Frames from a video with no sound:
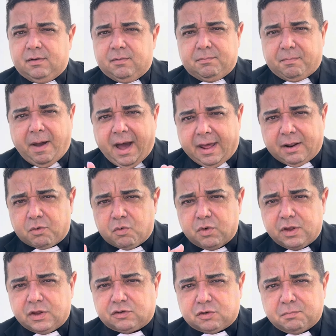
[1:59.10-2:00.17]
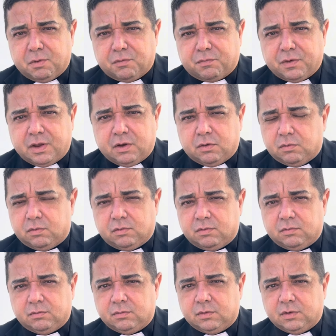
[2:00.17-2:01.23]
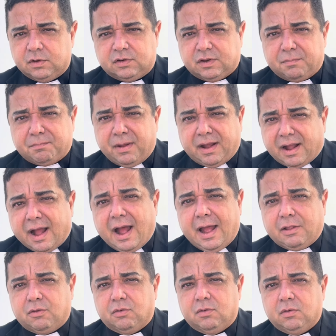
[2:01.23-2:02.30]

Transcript: Para com isso, meu filho. Isso é pecado.